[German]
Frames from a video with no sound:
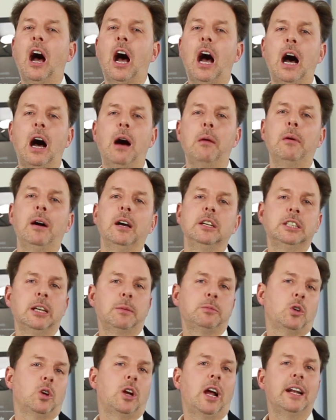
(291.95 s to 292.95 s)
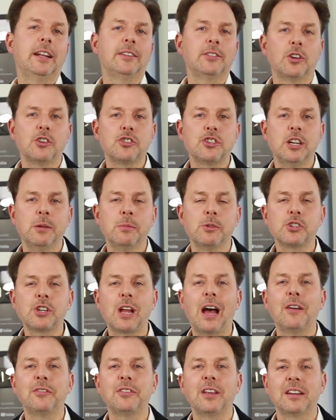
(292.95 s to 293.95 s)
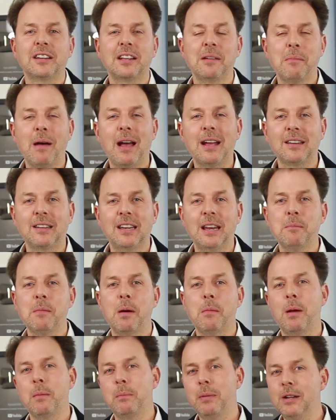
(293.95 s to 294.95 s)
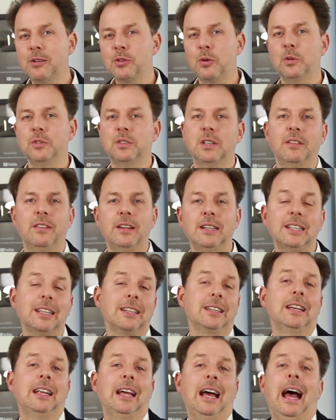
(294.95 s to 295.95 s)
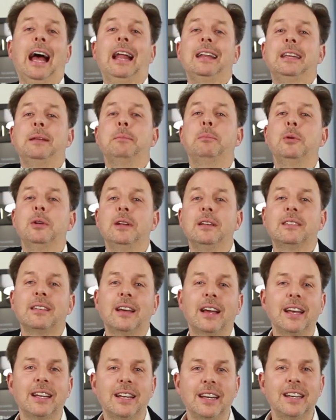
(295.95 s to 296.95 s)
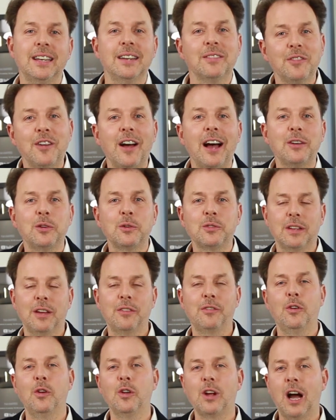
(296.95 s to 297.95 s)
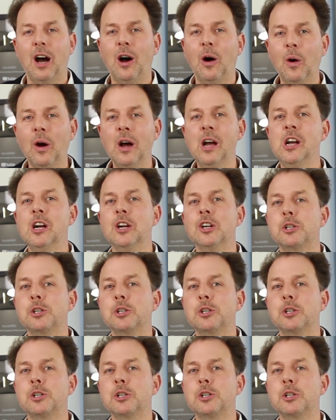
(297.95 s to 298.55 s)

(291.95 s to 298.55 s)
aber ich habe doch gar nicht so eine schlimme Straftat gemacht, nehmt mal mein Bild runter, weil dann hat die Polizei ja den Fahndungserfolg auch.